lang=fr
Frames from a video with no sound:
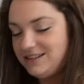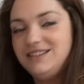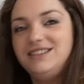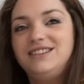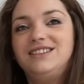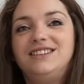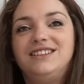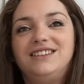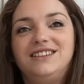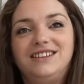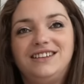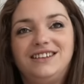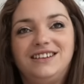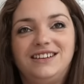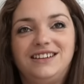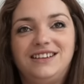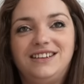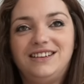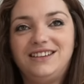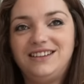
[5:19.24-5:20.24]
on vient pas un peu
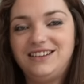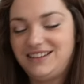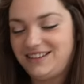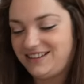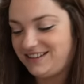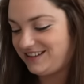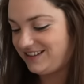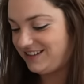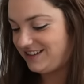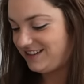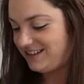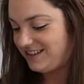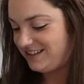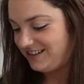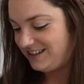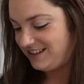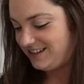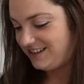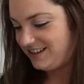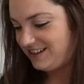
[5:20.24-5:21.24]
accro à cette
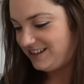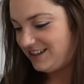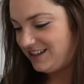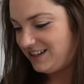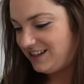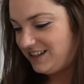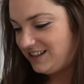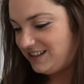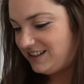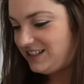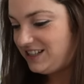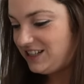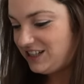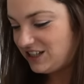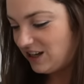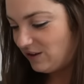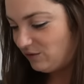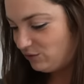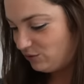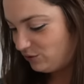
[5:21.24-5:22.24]
appli
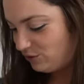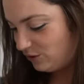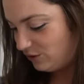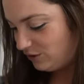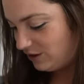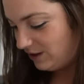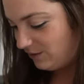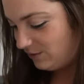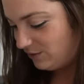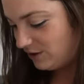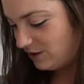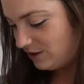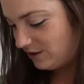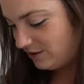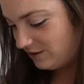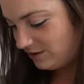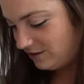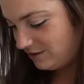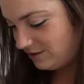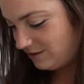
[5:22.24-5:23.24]
si, j'avoue que des fois.
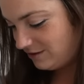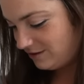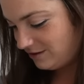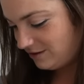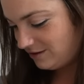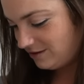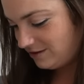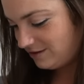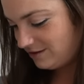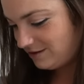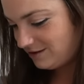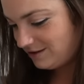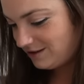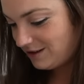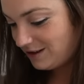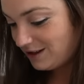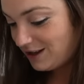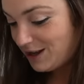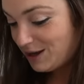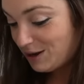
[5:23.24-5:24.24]
Euh,
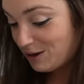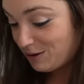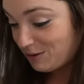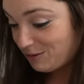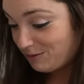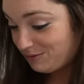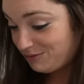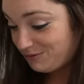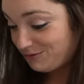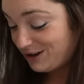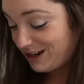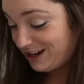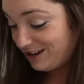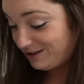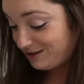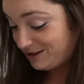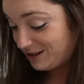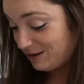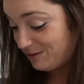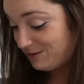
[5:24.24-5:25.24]
ouais,
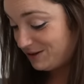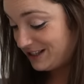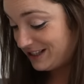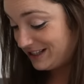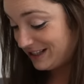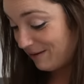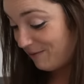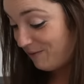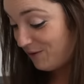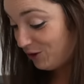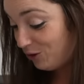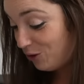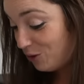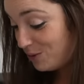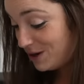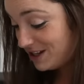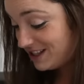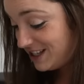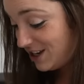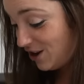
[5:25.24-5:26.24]
ça, me fait trop
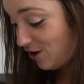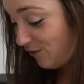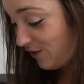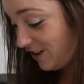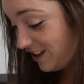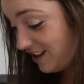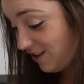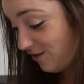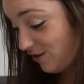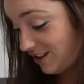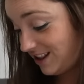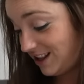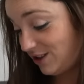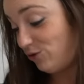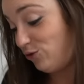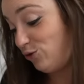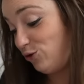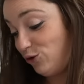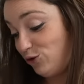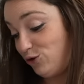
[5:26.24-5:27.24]
plaisir en fait d'avoir des
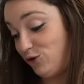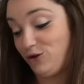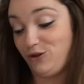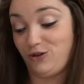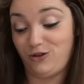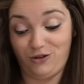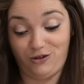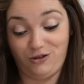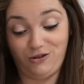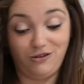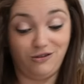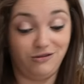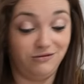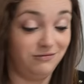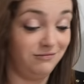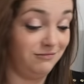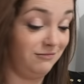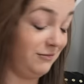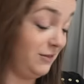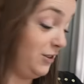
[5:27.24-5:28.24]
trucs. Euh...
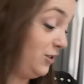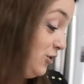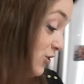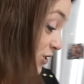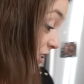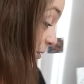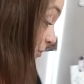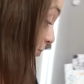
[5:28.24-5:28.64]
Je sais